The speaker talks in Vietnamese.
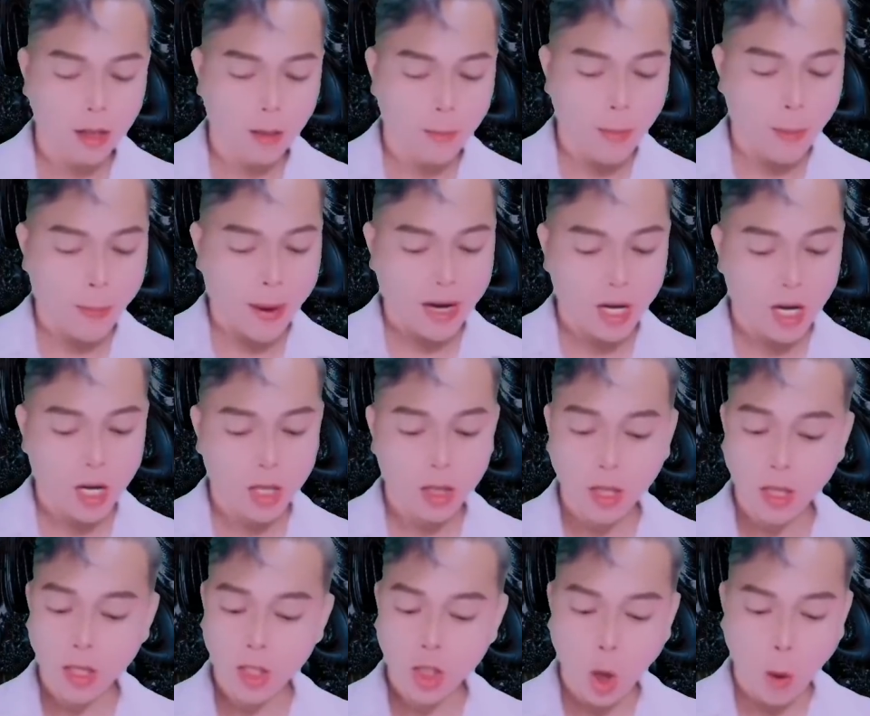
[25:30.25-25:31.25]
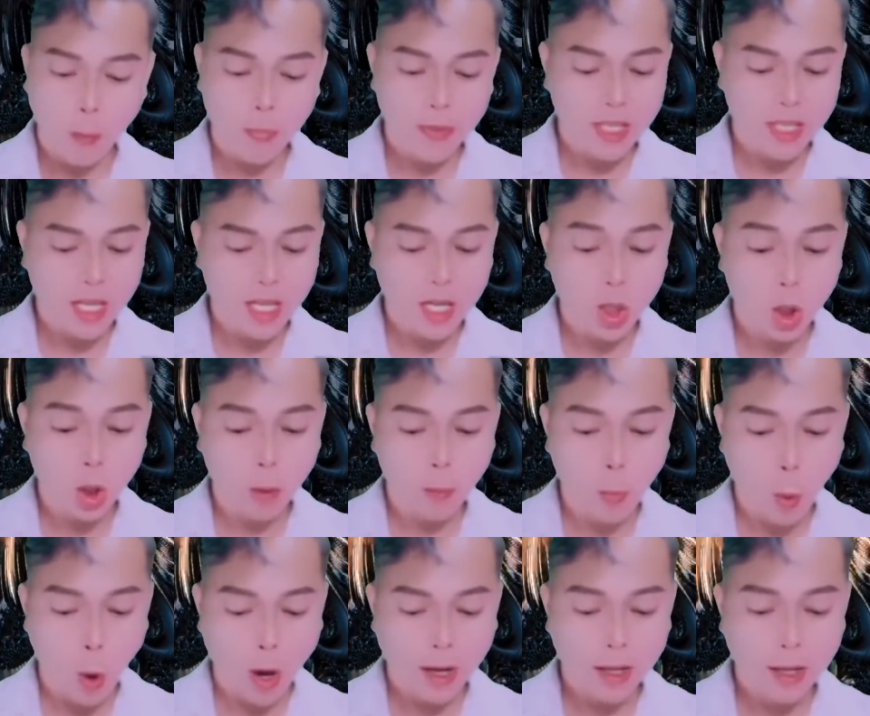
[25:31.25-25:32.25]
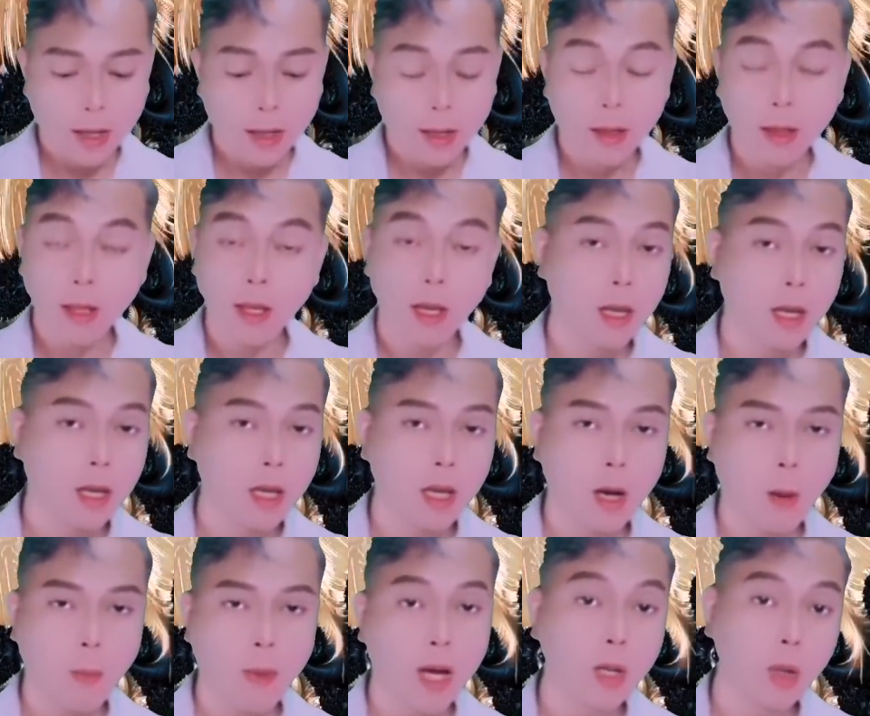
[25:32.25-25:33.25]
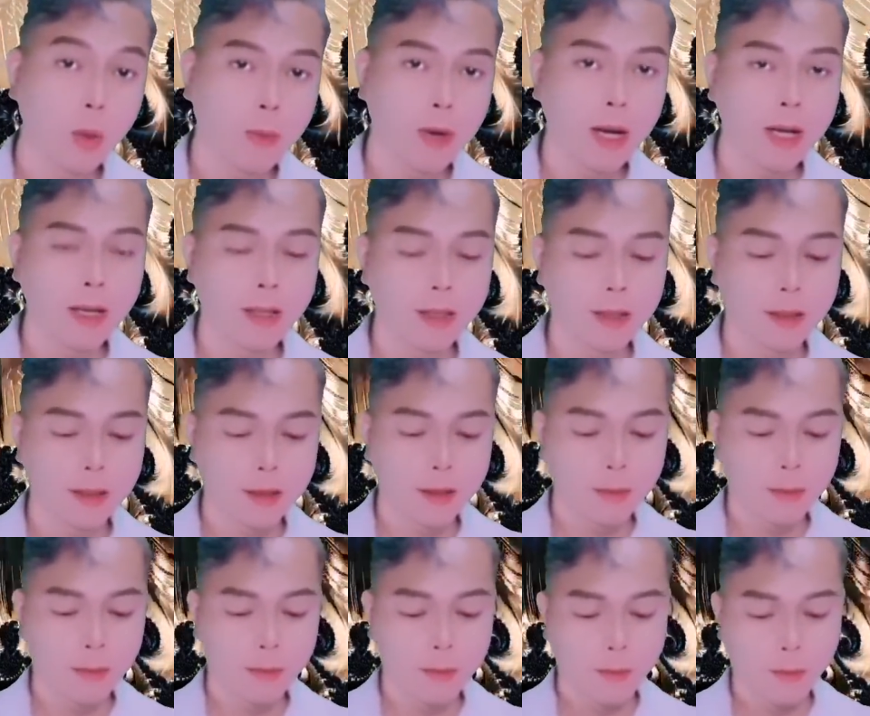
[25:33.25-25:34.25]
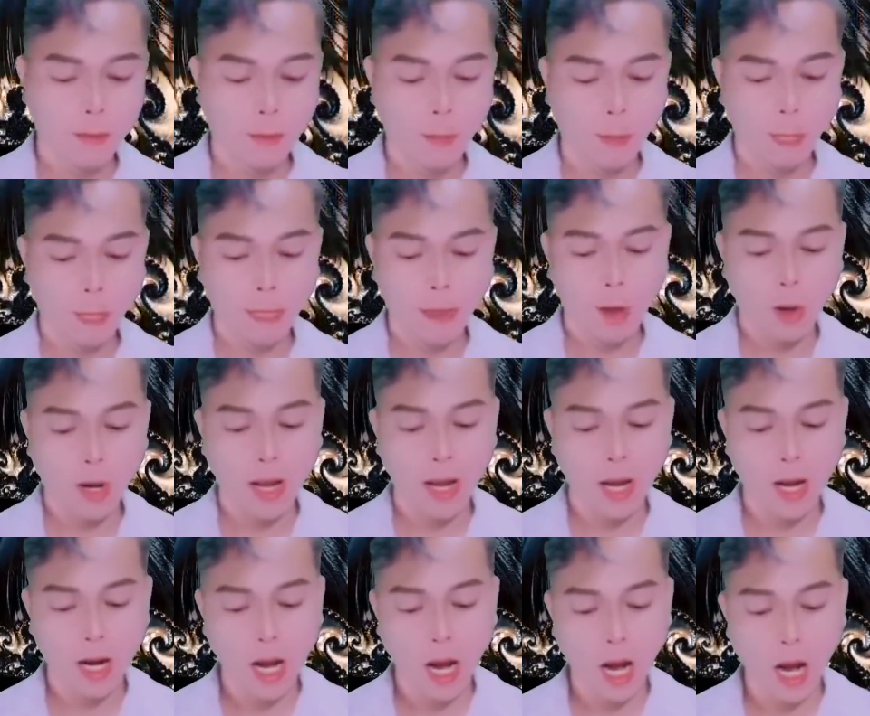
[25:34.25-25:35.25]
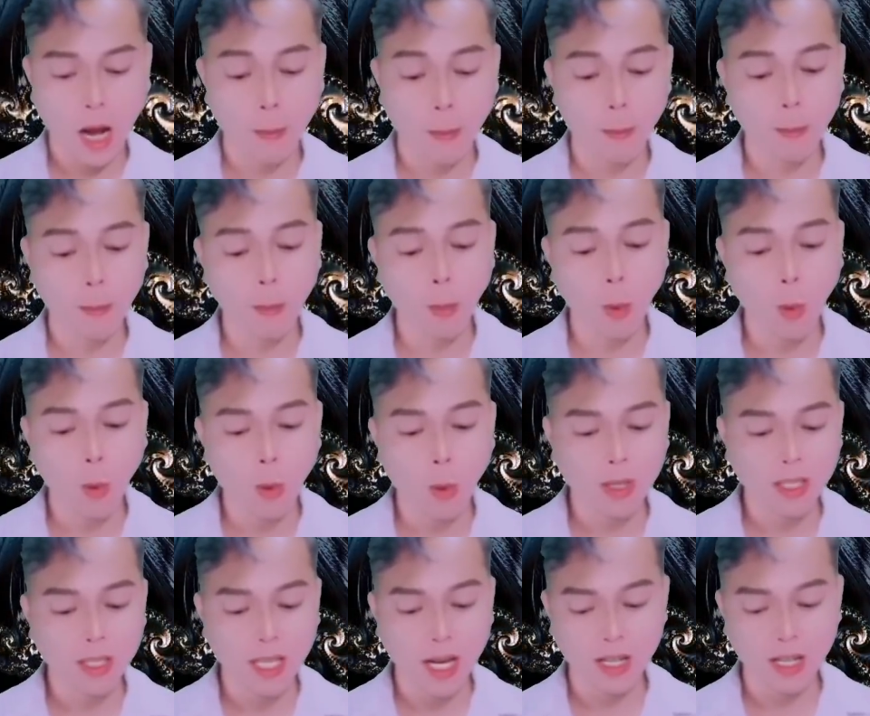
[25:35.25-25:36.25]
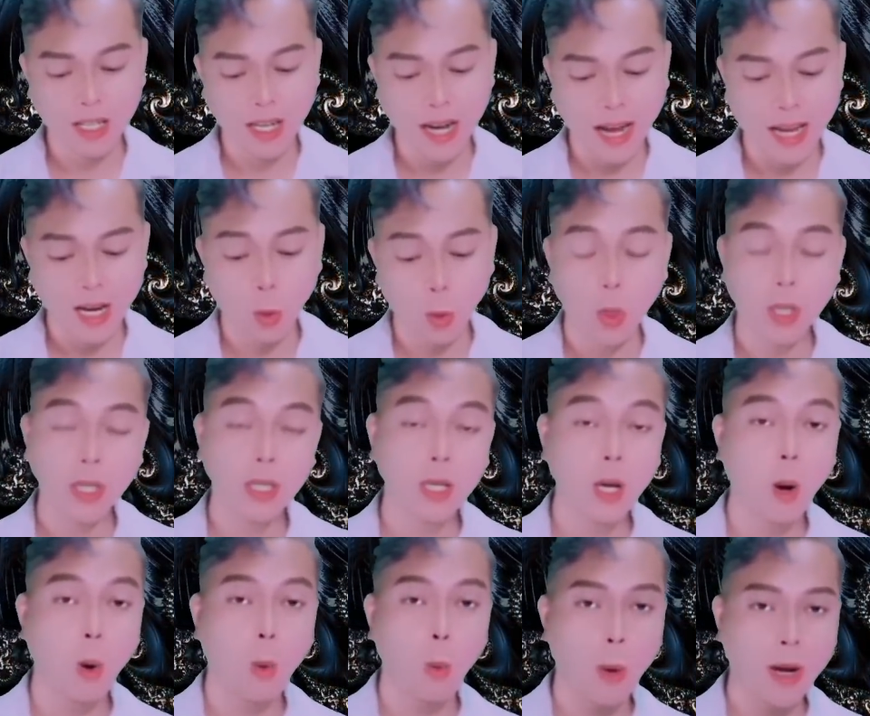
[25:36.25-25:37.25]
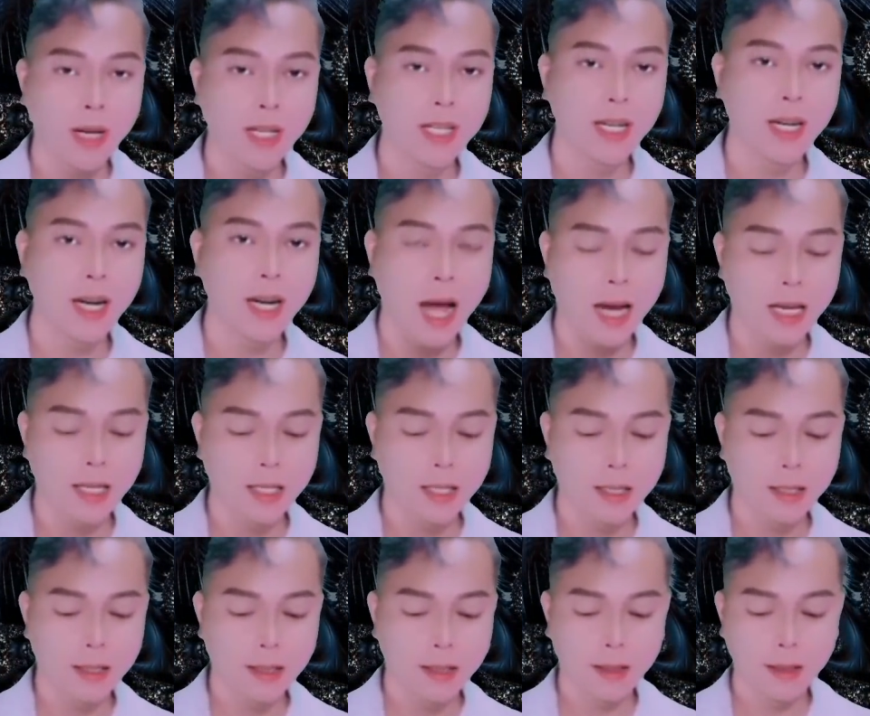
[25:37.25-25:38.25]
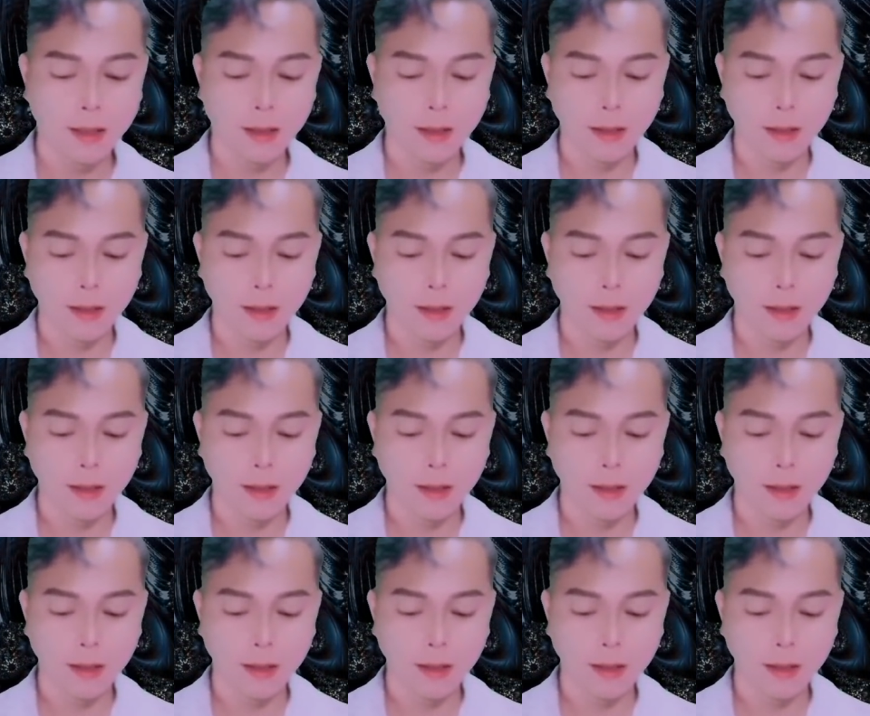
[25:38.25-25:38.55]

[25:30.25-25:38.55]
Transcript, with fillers: Anh muốn được nhìn ngắm em mỗi ngày, anh muốn ôm lấy em, mỗi đêm đều có thể đón lấy cơ thể em trong vòng tay anh.